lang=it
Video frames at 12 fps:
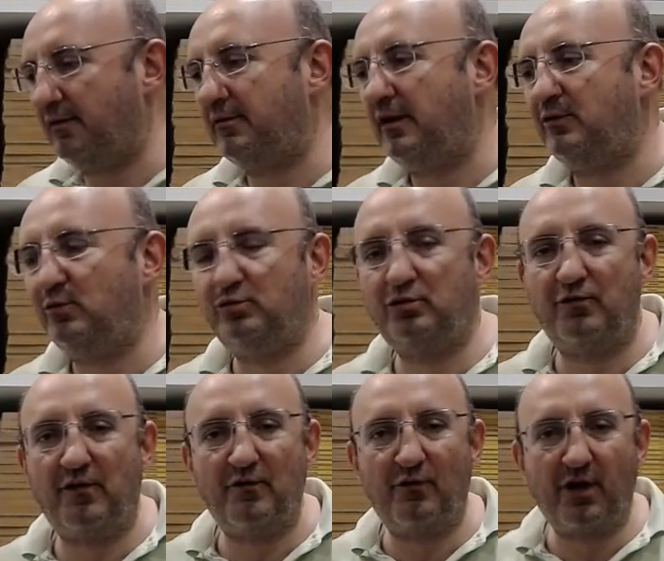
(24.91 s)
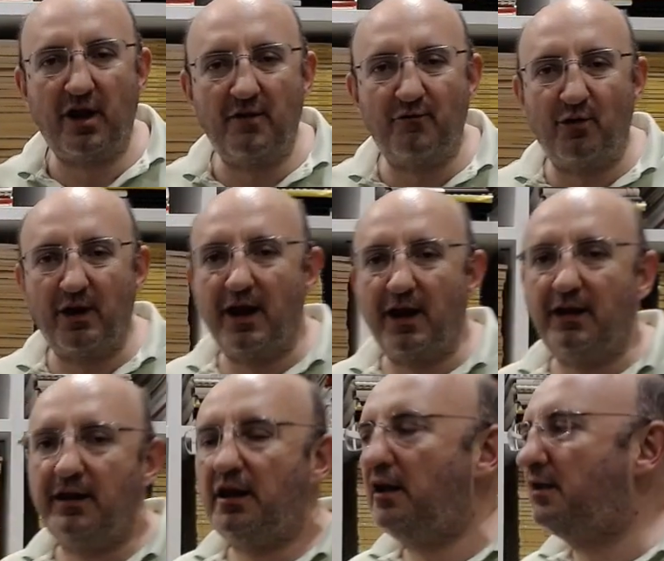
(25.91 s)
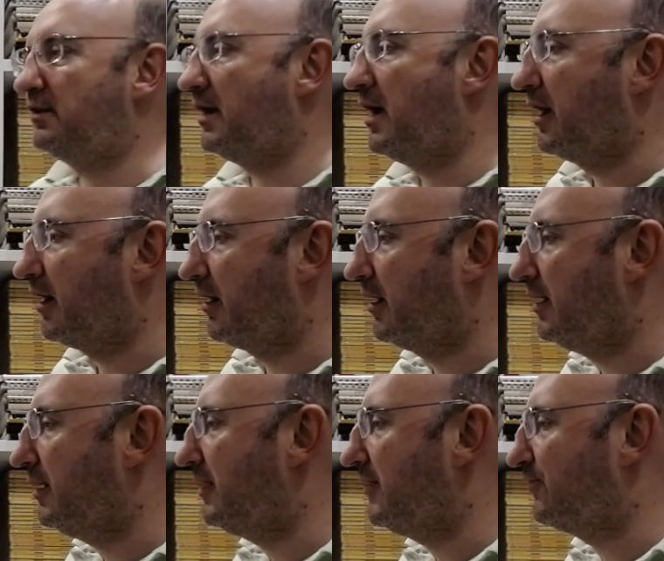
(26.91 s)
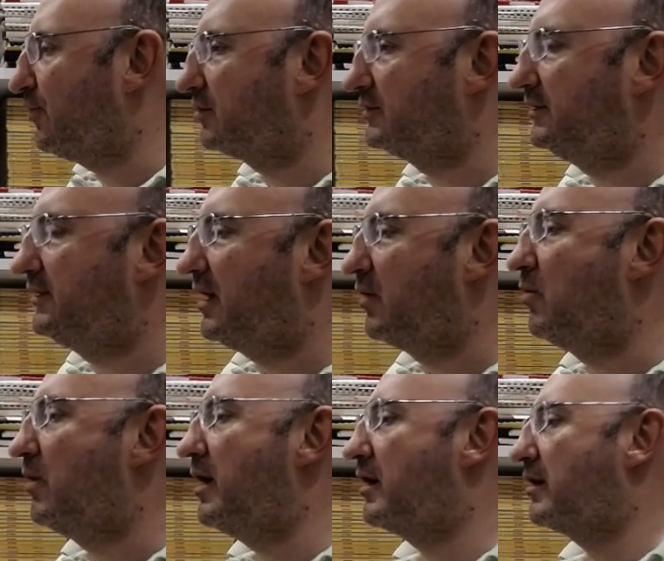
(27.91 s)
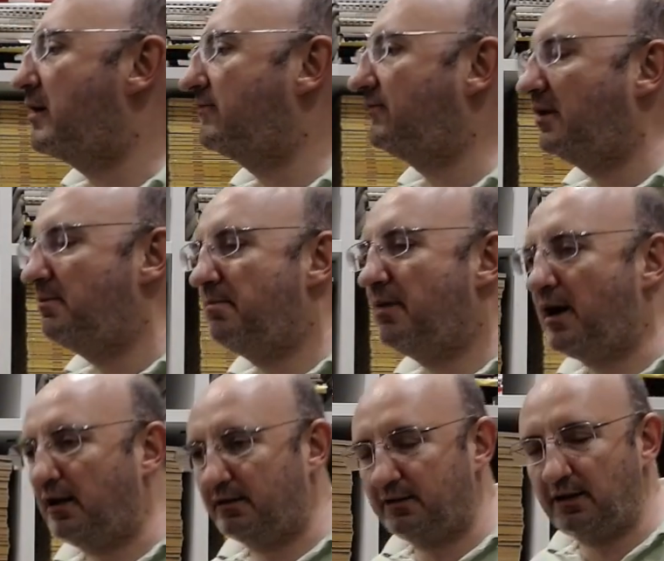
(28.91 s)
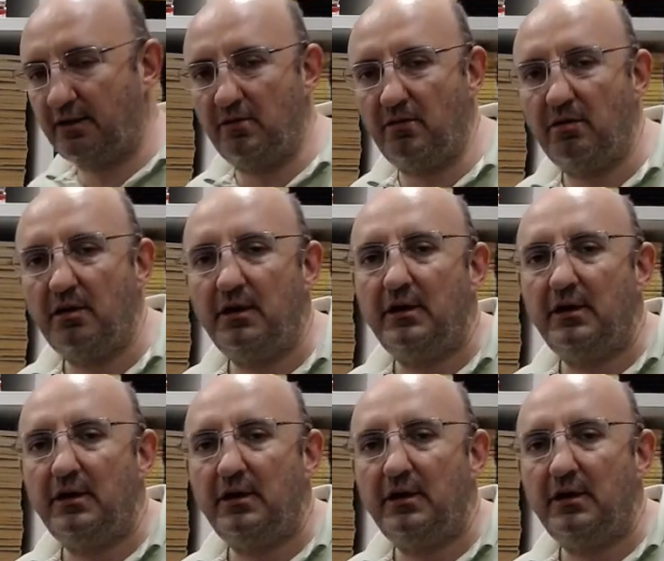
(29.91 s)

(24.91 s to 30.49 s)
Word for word: del tutto favorevole all'Inghilterra, le sorti della guerra si ribaltano,